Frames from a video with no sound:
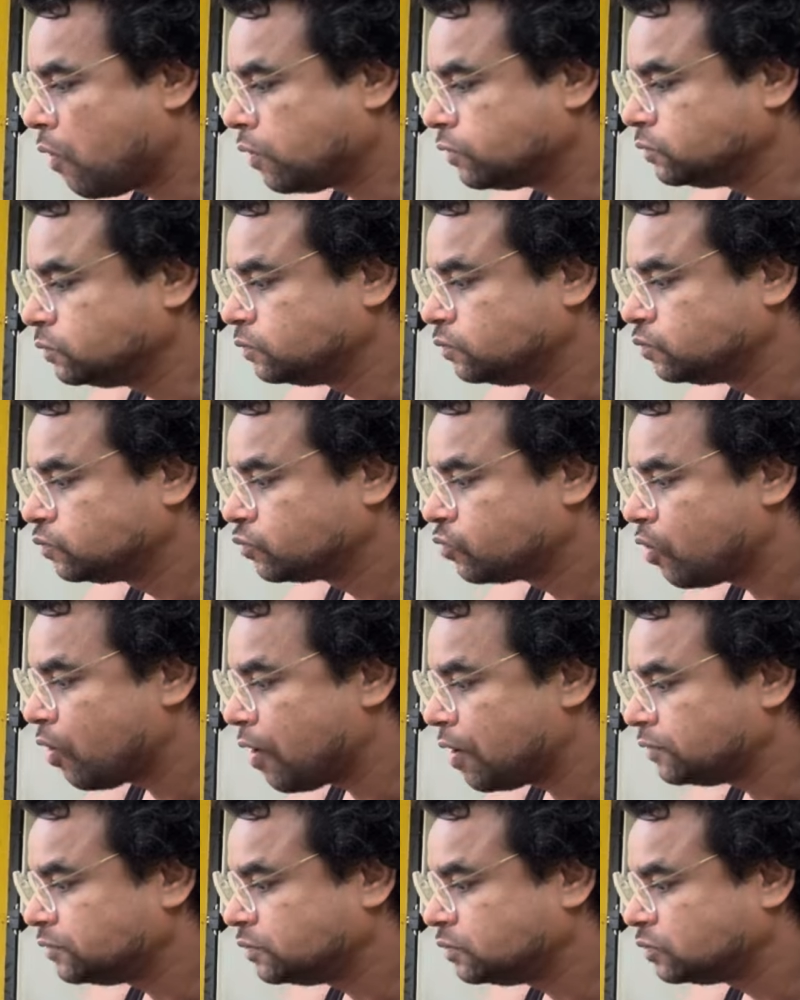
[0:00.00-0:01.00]
हम खुद तो
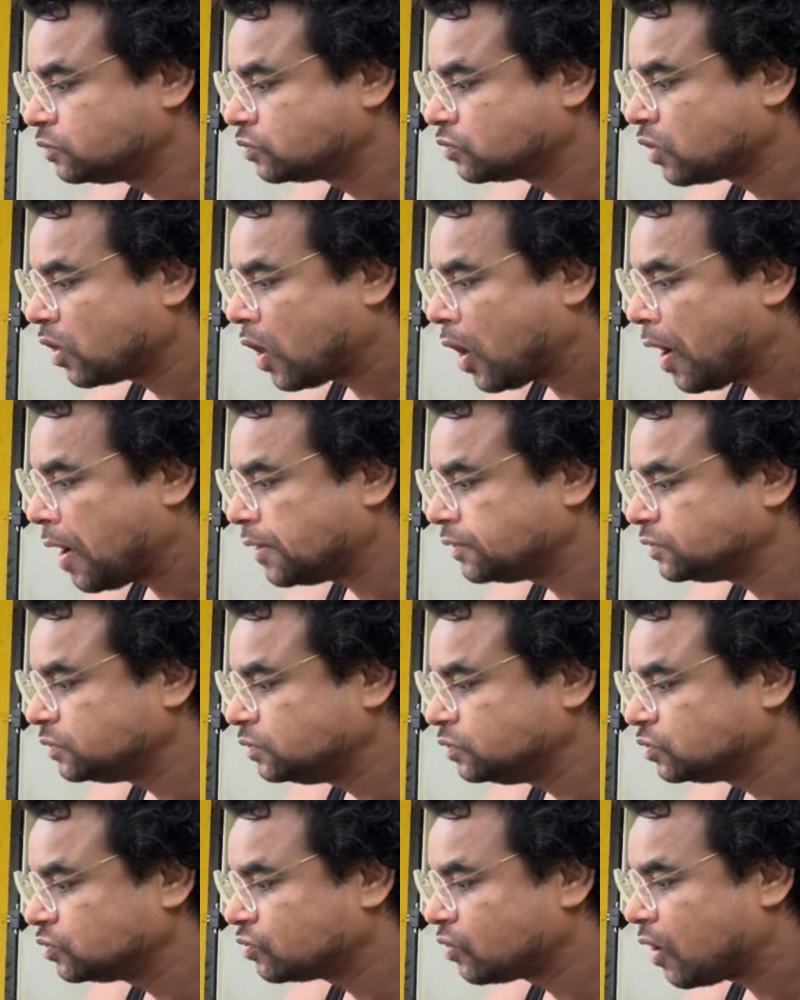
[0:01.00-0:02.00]
तोड़ के खाते
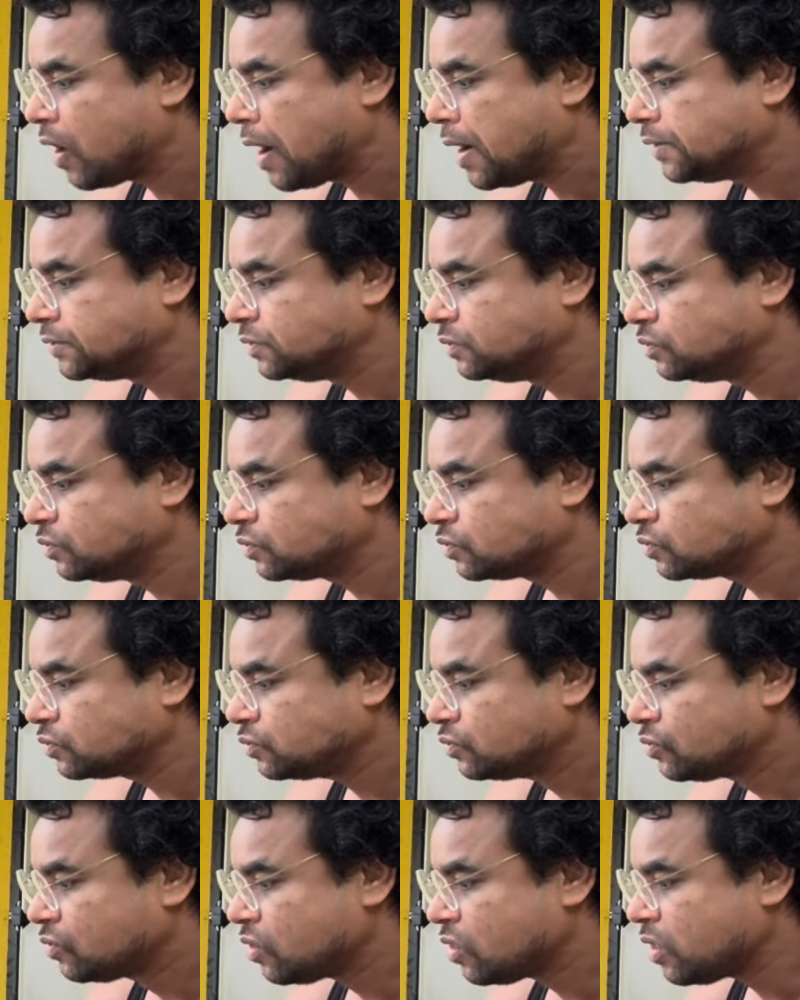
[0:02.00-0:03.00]
हैं आधी लेयर से
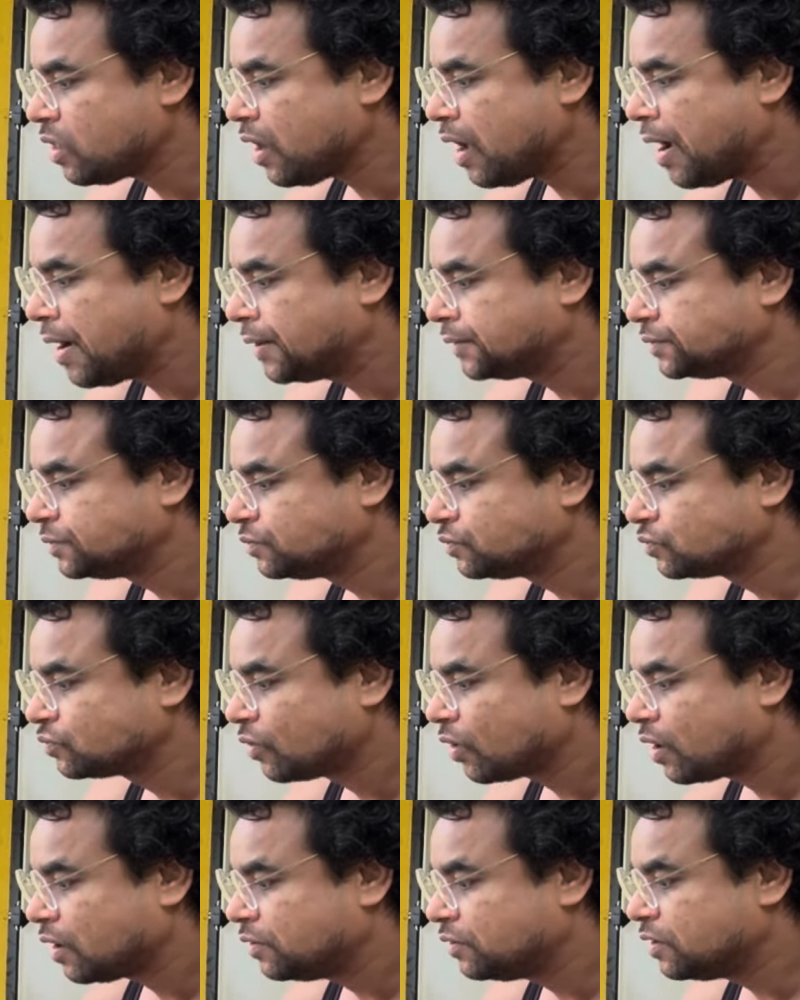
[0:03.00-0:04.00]
ऐसे
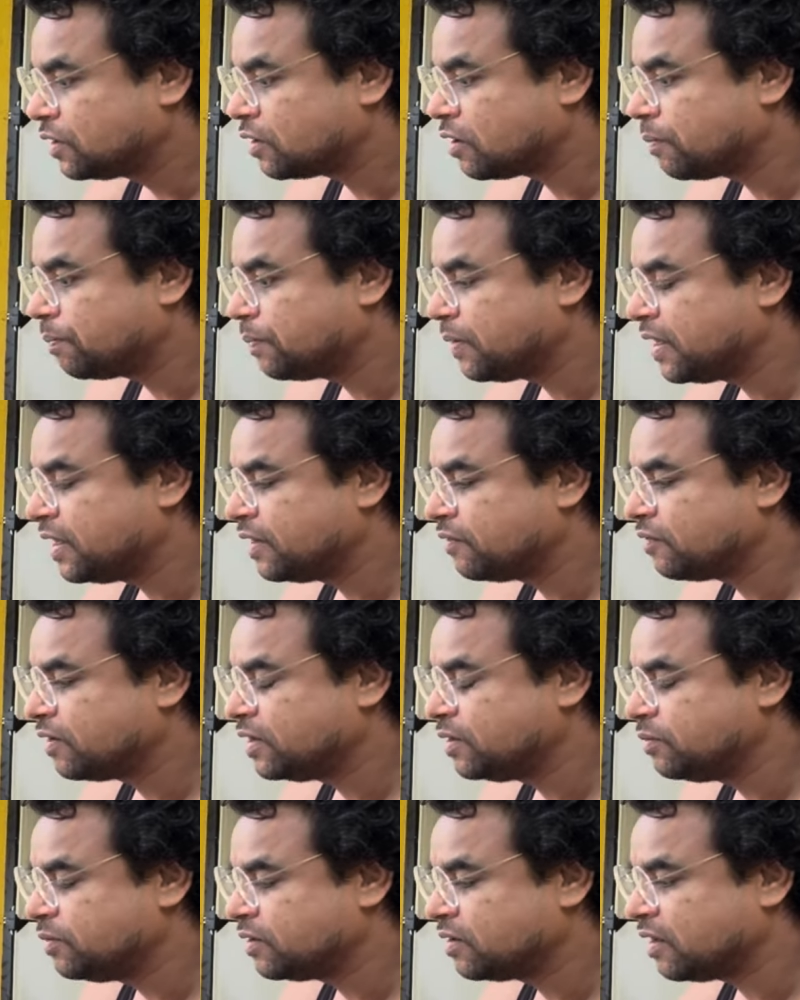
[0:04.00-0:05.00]
करके देखो पहले
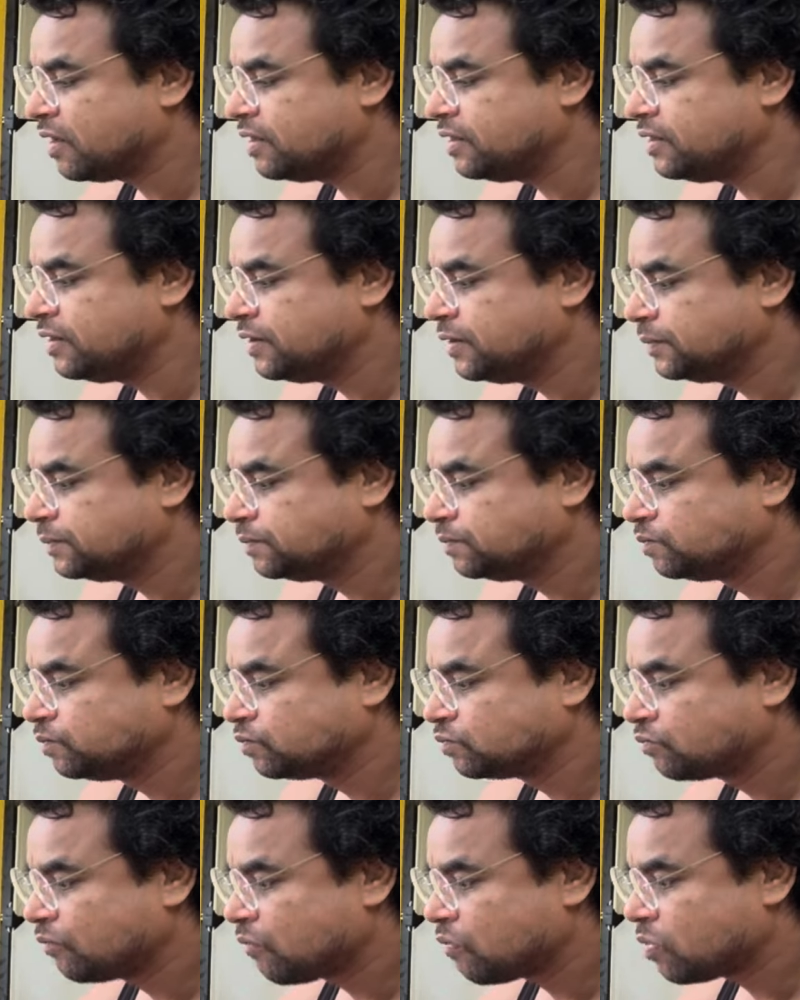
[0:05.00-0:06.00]
वाली भी खाली हम्म।
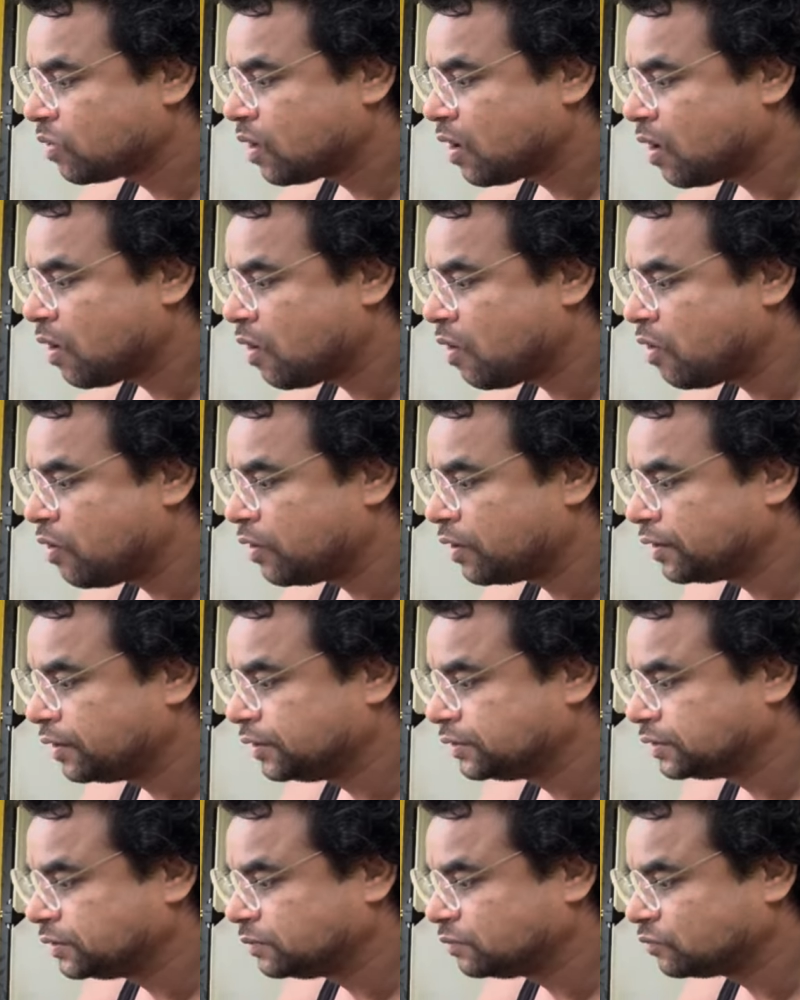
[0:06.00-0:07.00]
और
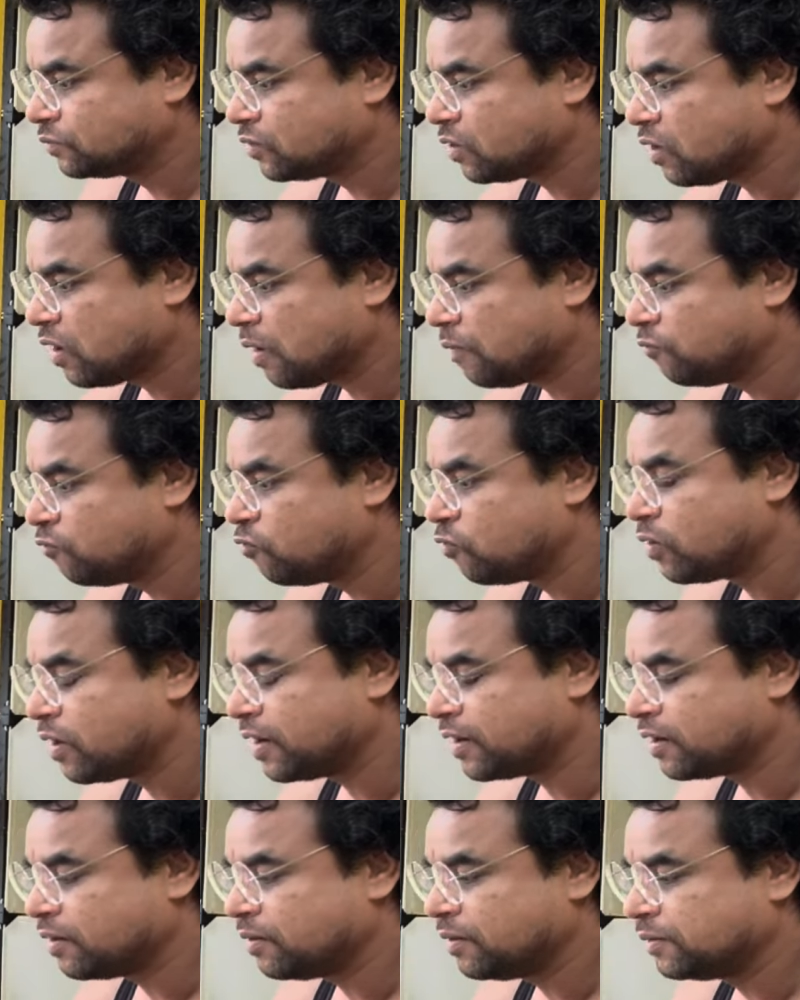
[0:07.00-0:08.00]
अब वो
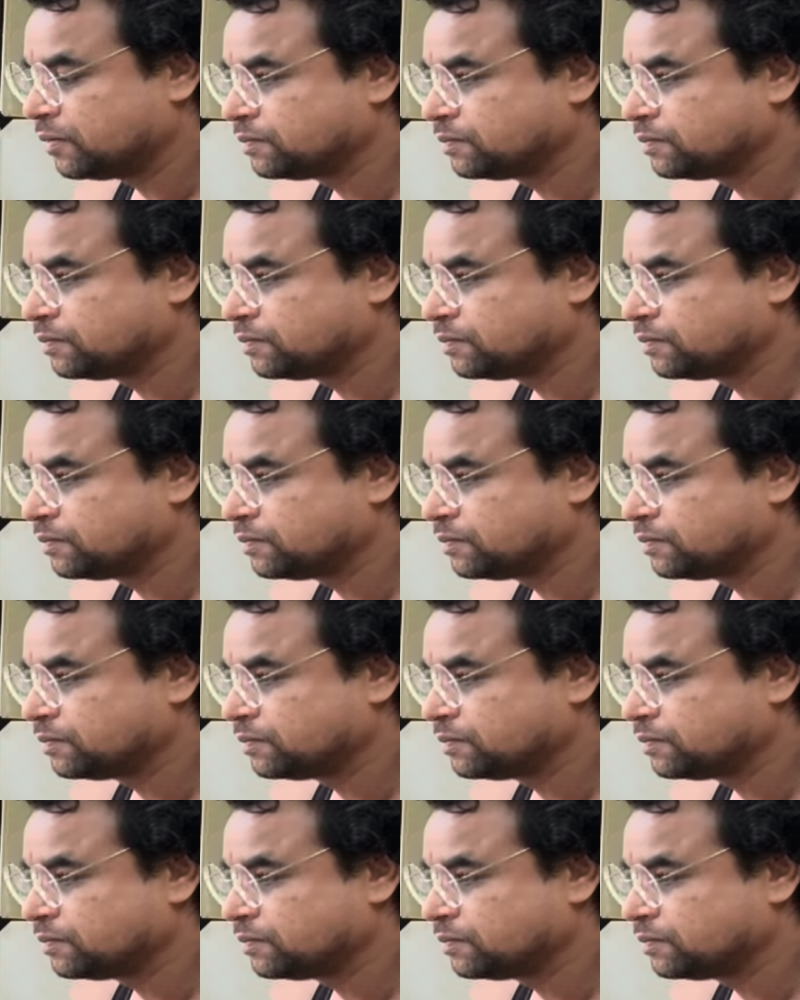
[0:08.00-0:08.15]
खाएगा